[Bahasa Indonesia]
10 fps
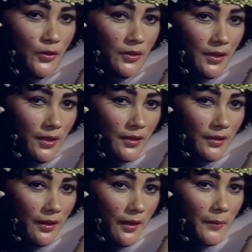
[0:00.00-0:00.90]

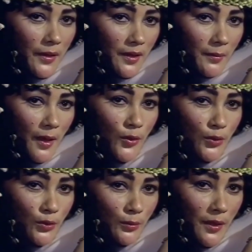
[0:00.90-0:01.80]
Surti,
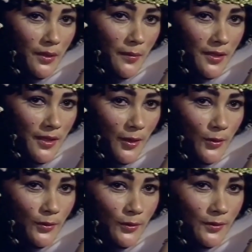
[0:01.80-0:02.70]
ambilkan madu untuk mandi
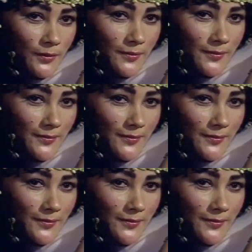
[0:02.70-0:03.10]
basahku.